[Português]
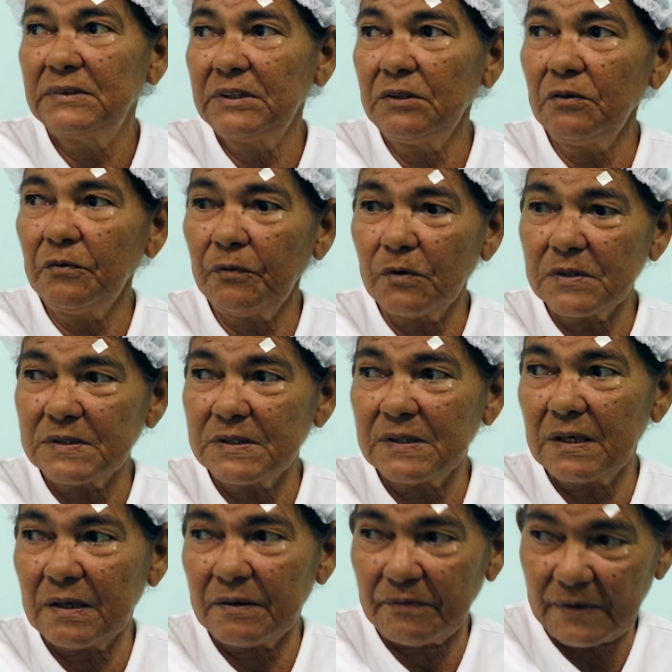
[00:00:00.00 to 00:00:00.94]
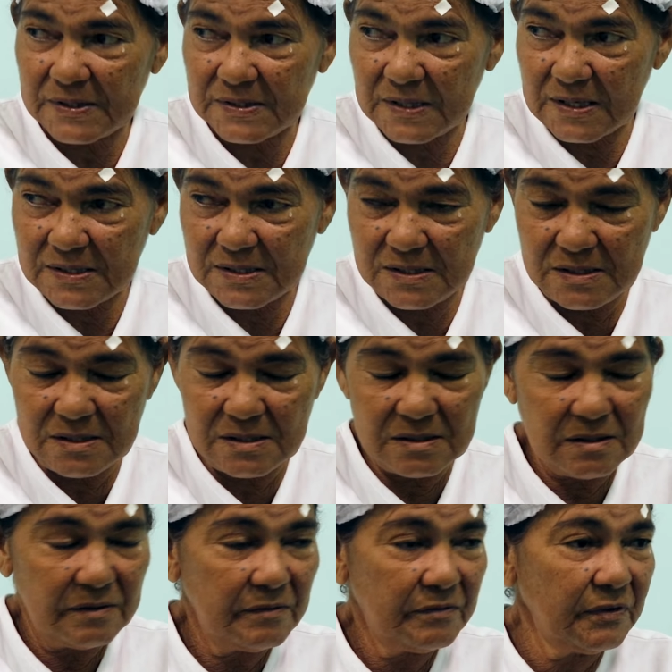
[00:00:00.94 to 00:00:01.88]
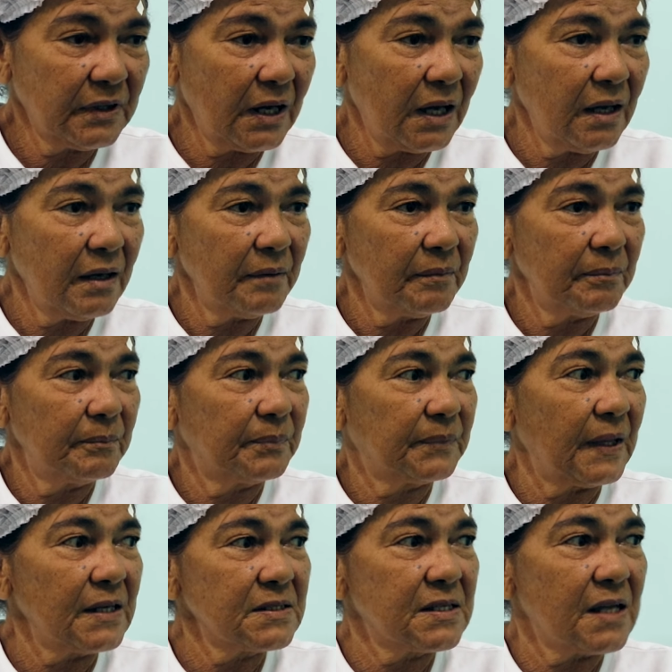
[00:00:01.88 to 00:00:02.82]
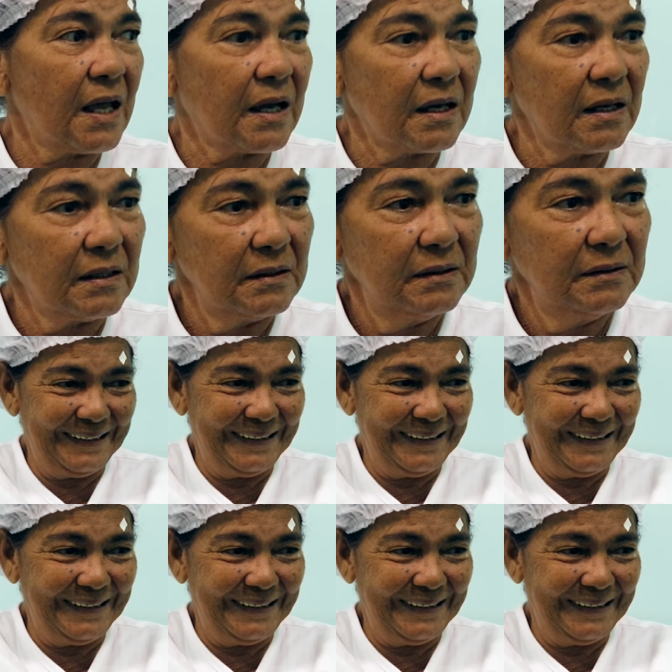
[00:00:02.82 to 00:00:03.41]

Se não fosse fazer assim, ficava até cega.